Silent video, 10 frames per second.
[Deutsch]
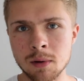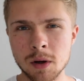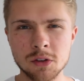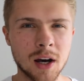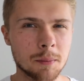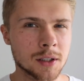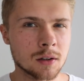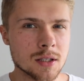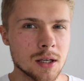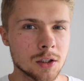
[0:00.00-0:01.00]
Aber ich frage mich
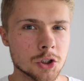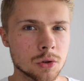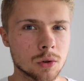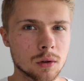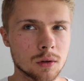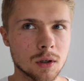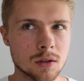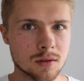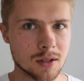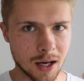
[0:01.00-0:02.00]
dann aus ethischen Gründen,
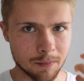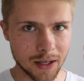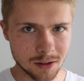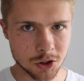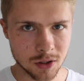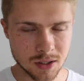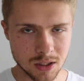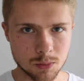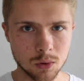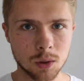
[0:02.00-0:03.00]
aus einem ethischen
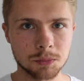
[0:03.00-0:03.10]
Gesichtspunkt,